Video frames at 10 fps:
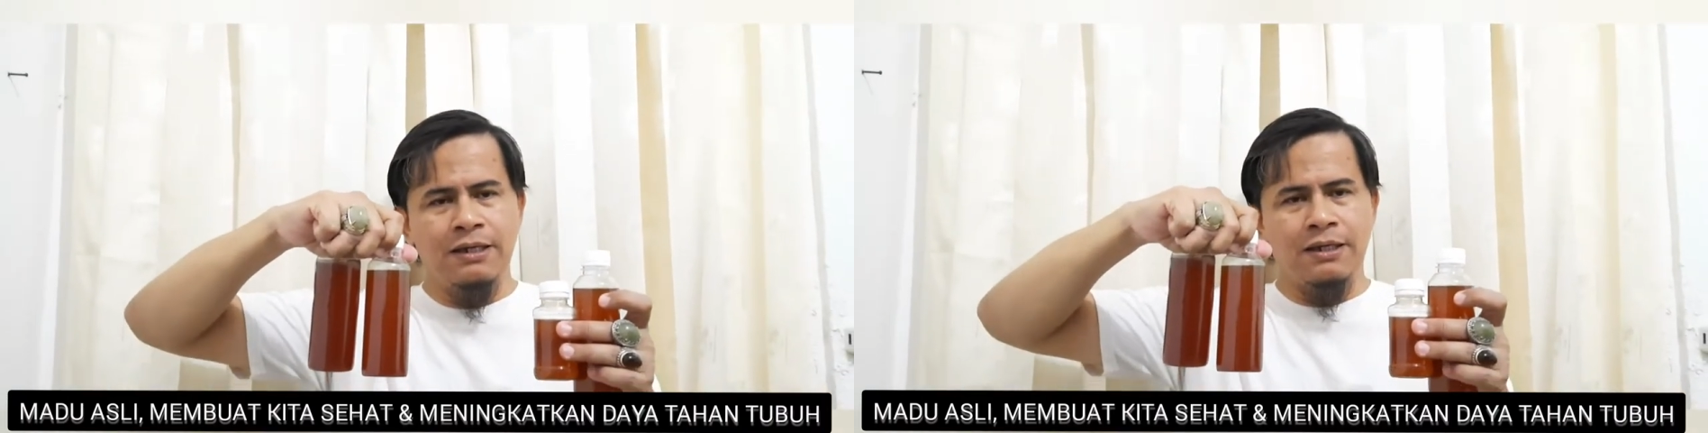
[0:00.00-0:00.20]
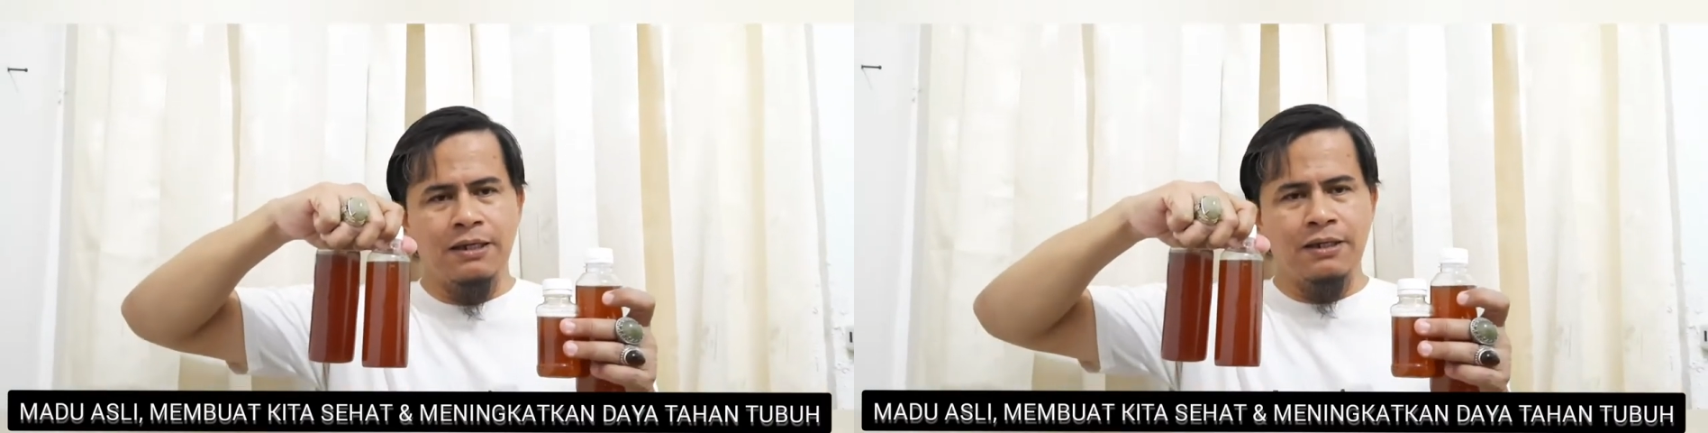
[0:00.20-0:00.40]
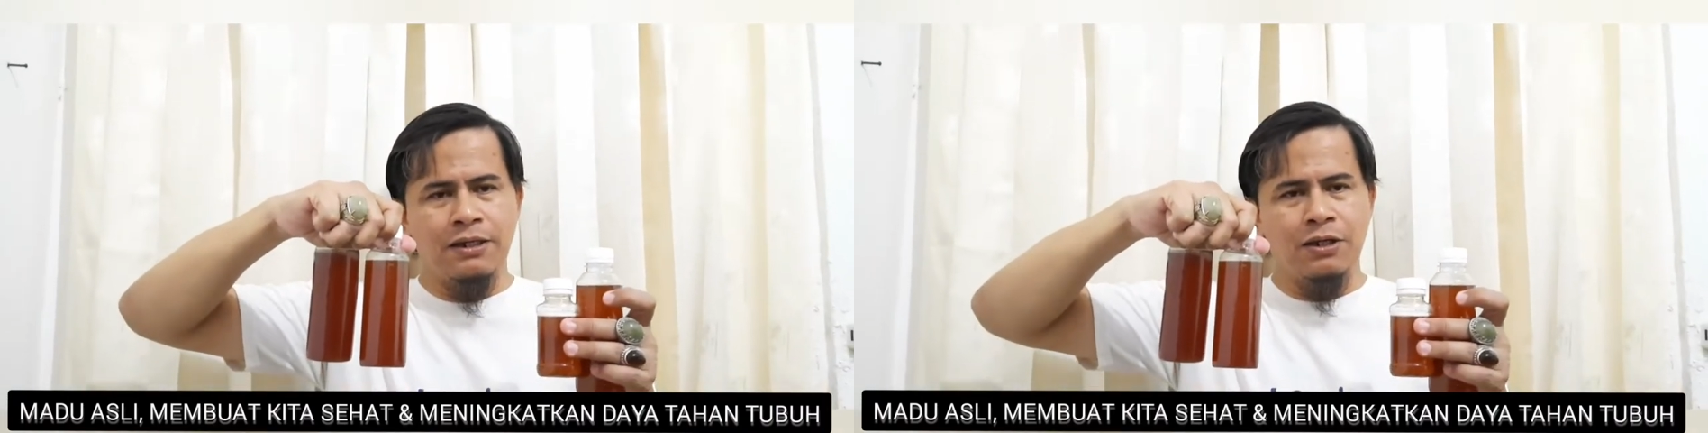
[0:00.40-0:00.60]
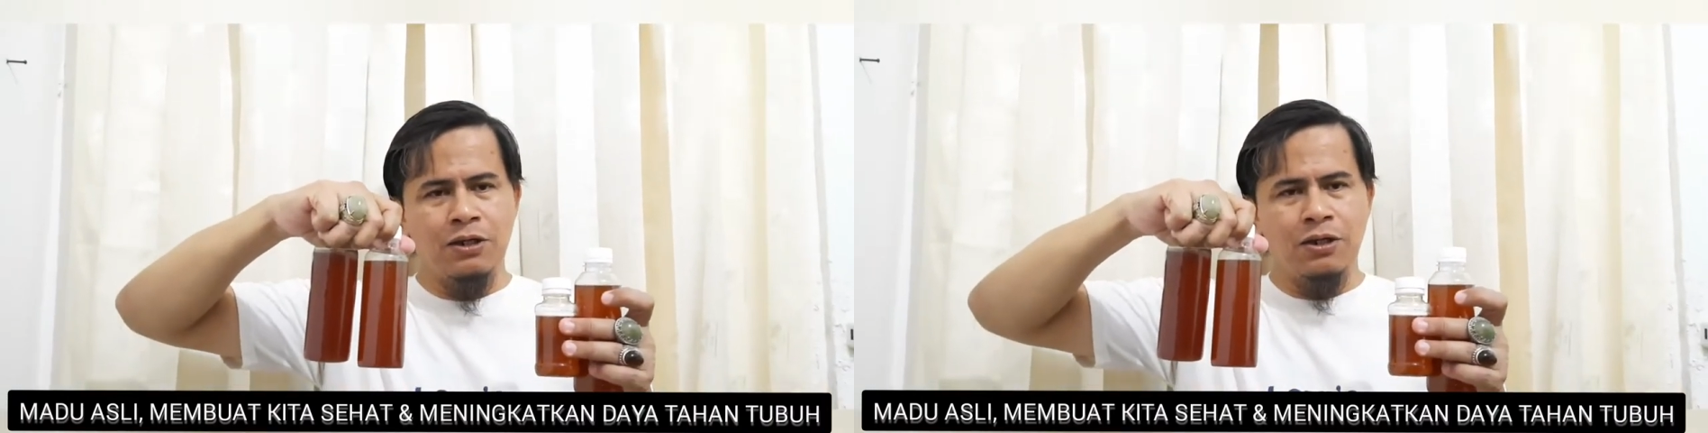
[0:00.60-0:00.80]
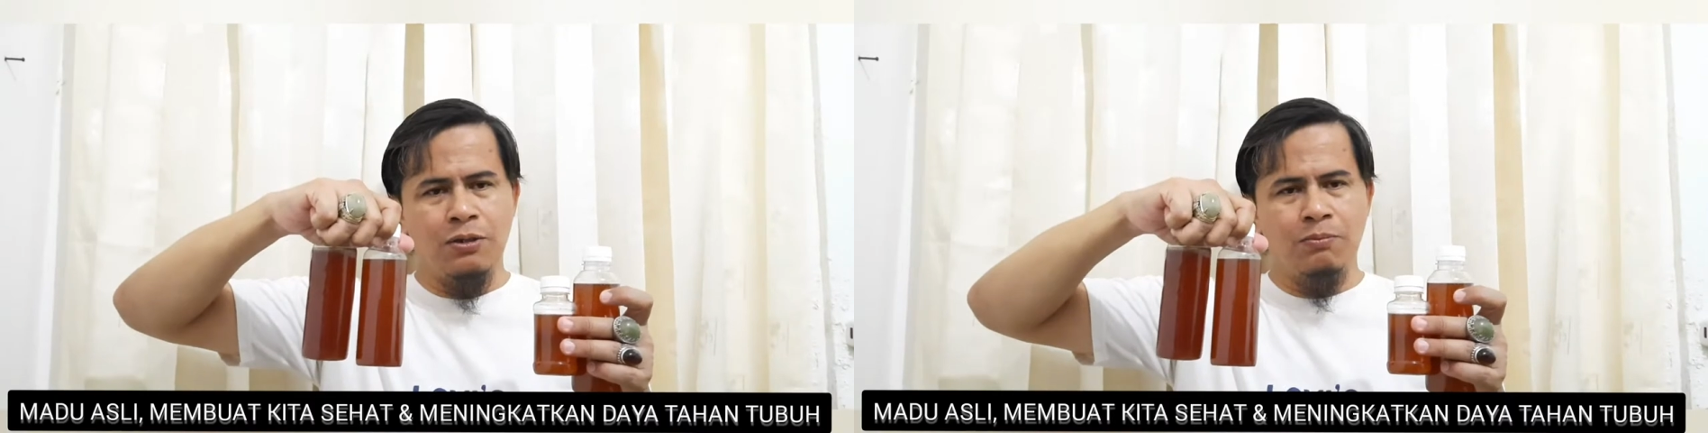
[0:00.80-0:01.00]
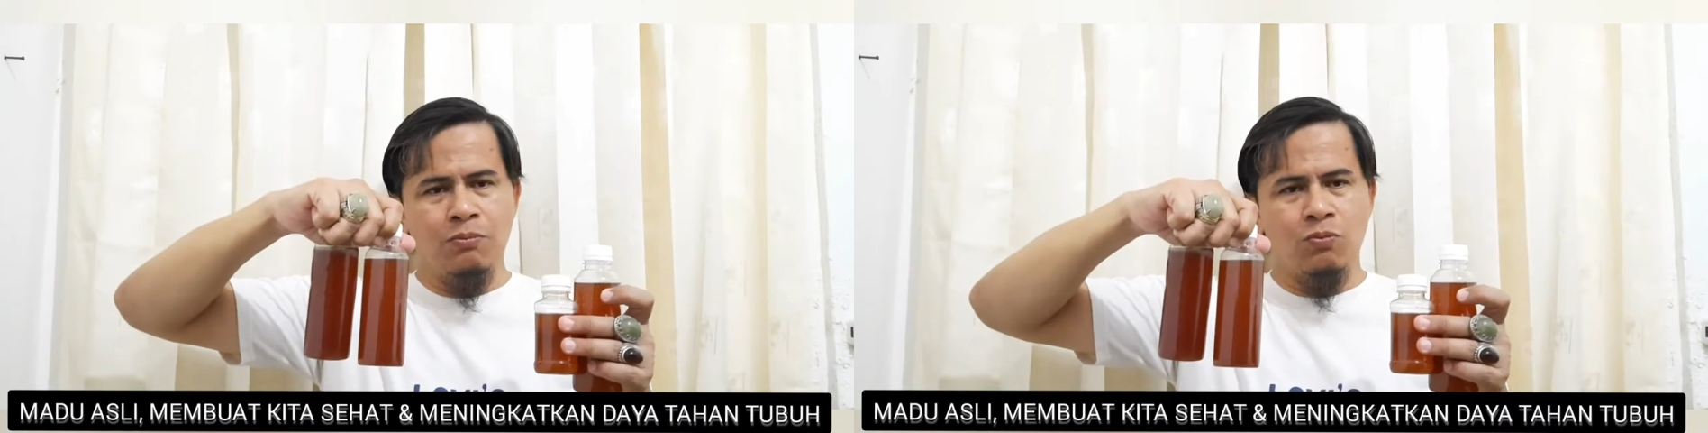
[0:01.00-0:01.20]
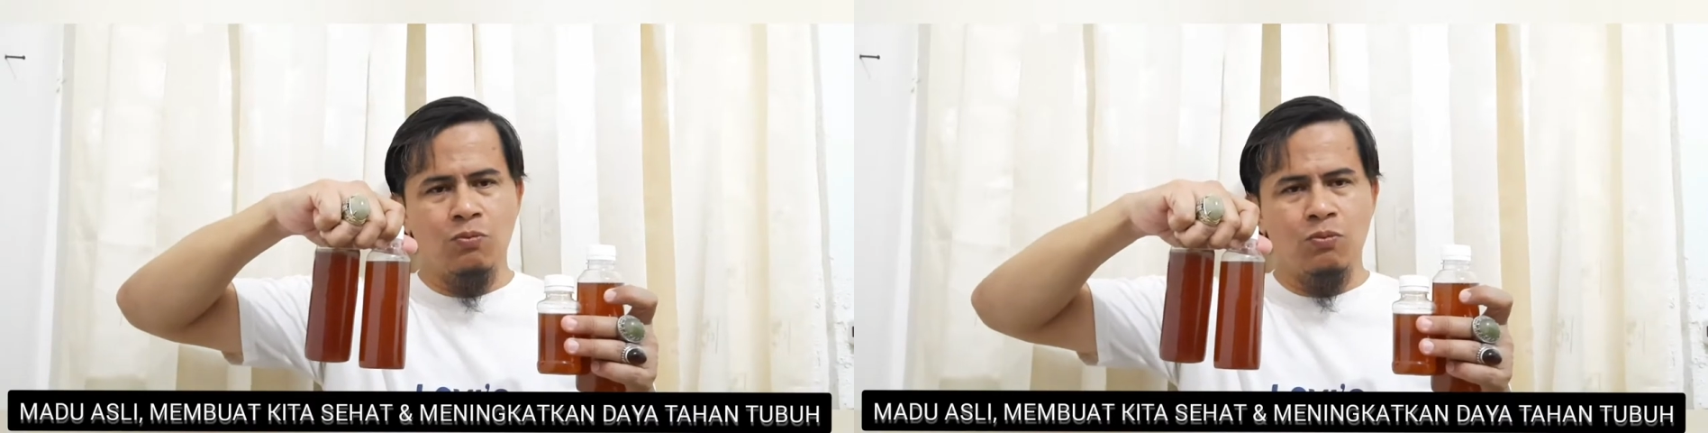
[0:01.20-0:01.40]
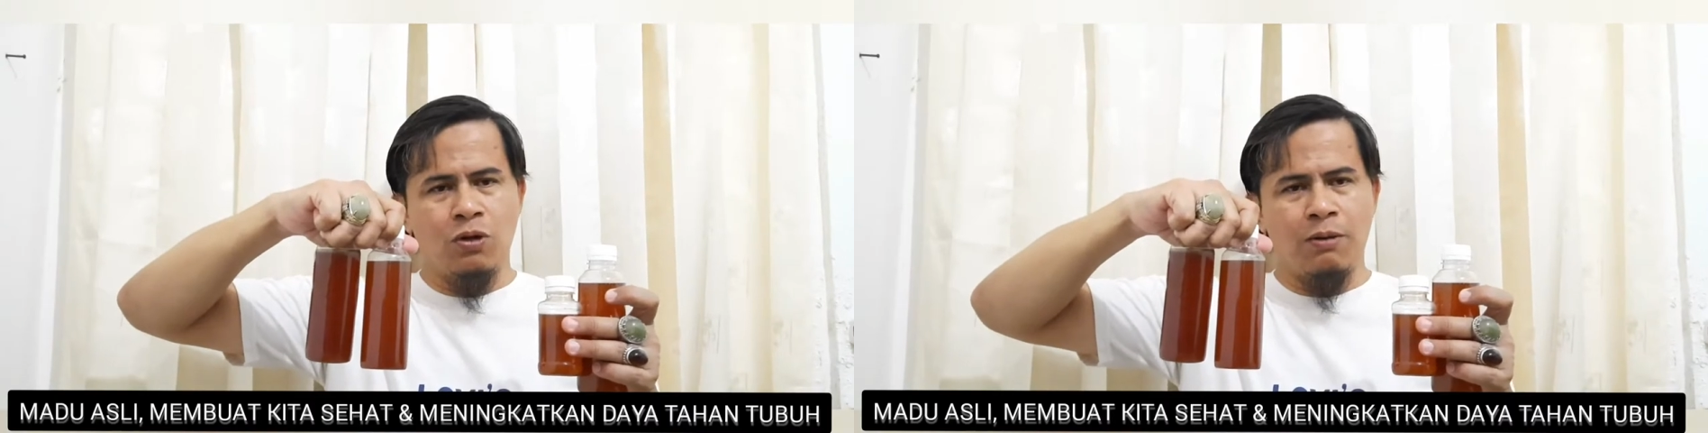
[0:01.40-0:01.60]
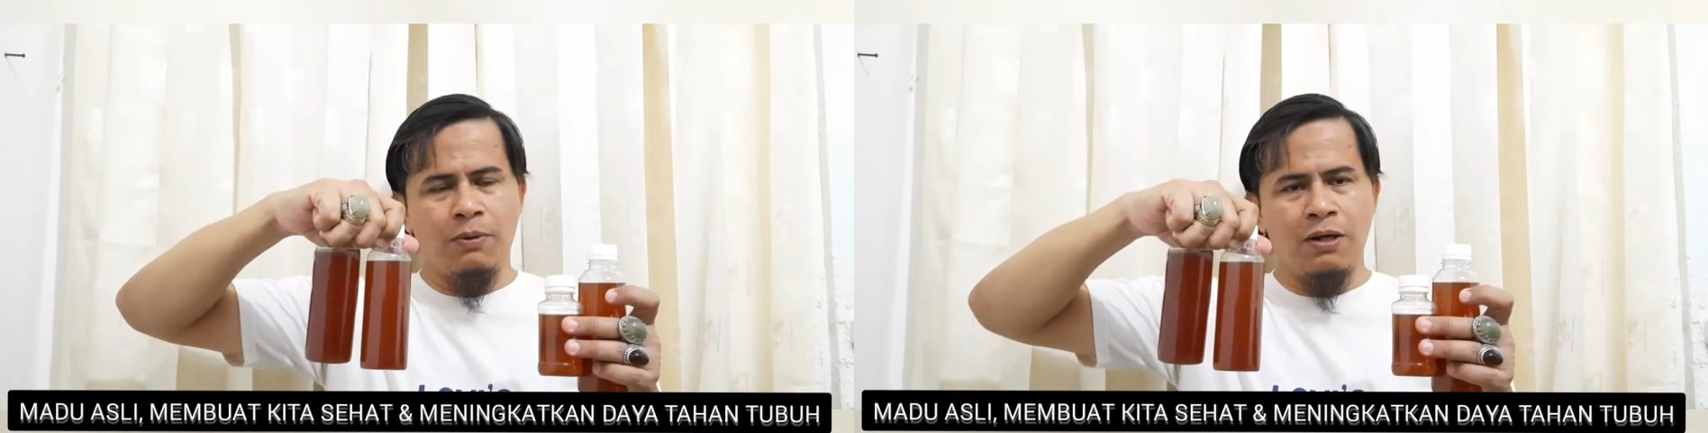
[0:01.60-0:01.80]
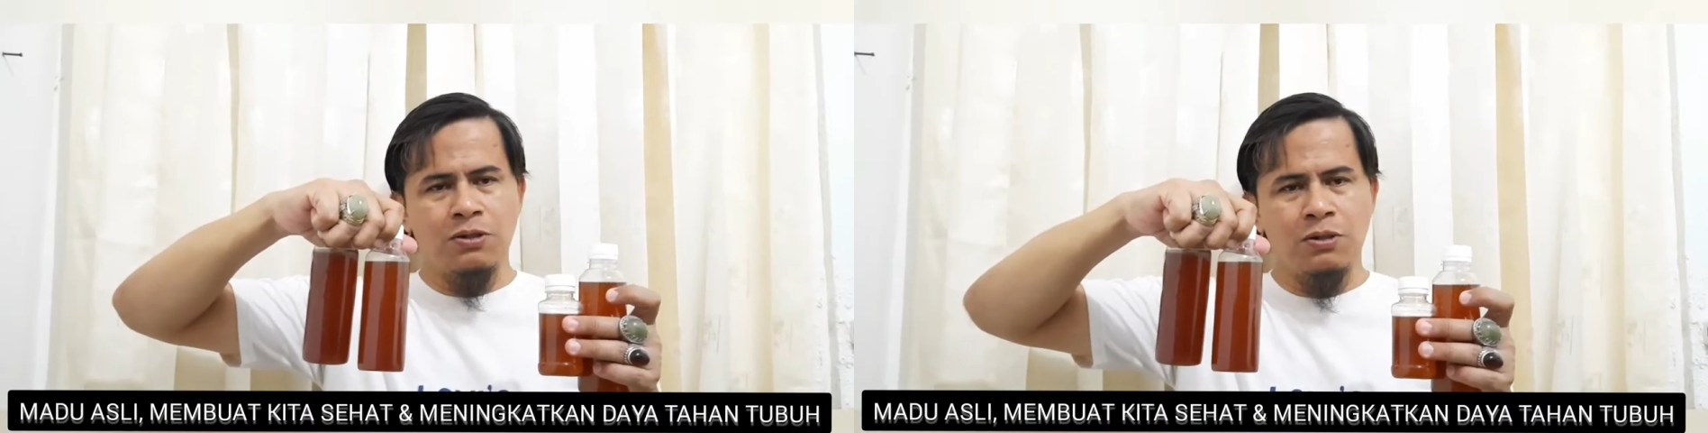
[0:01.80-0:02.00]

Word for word: ini apa